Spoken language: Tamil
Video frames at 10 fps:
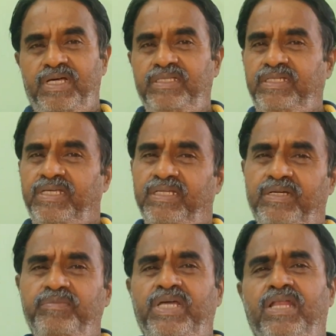அது
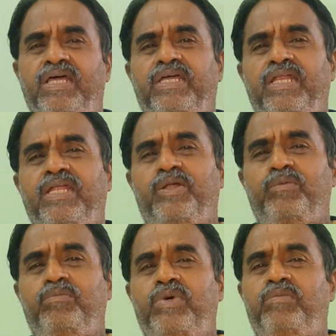எதுக்குமே லாய்க்கில்
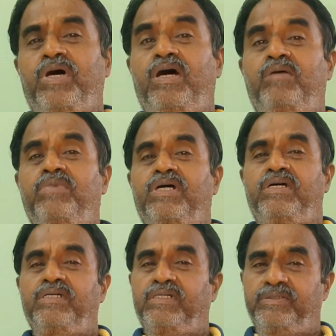ரொம்ப மகா
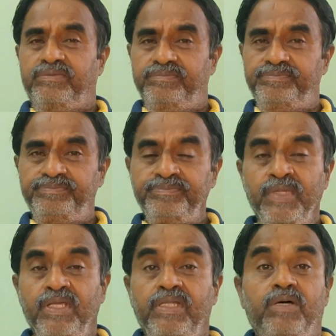மக்குன்னு அர்த்தம்
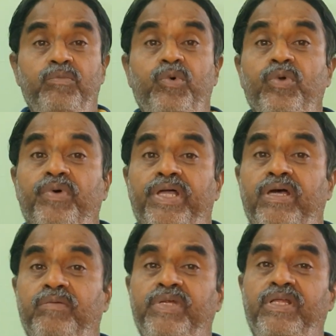இந்த மூணு
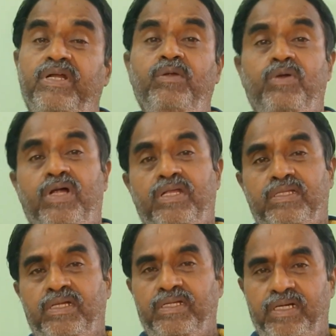வகையான மனிதர்கள் ஒரு
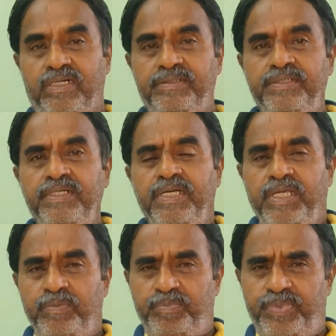காலத்தில் இருந்தாங்க
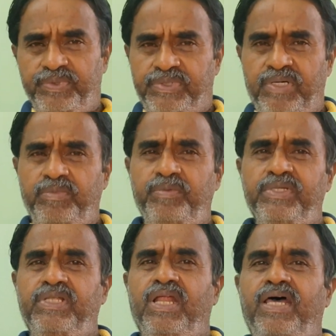இப்போ
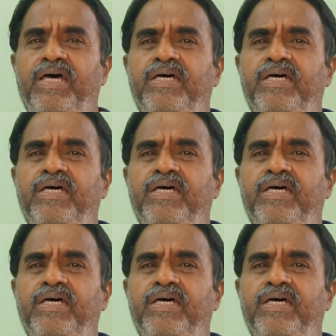சமீபத்தில்